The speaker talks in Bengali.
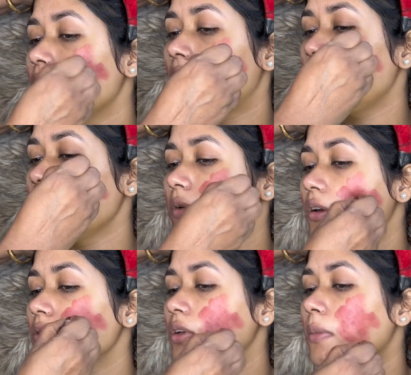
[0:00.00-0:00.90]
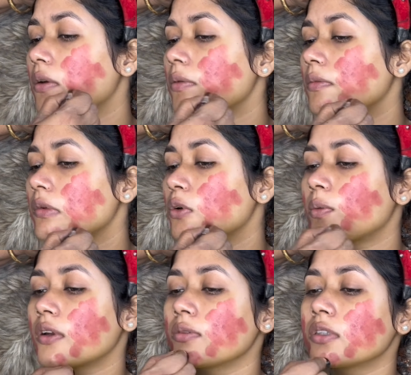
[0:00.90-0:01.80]
কালার কারেক্টার ইউজ
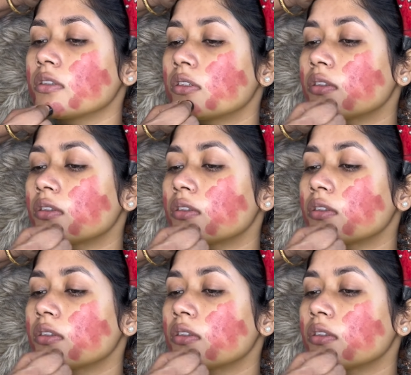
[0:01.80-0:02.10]
করছি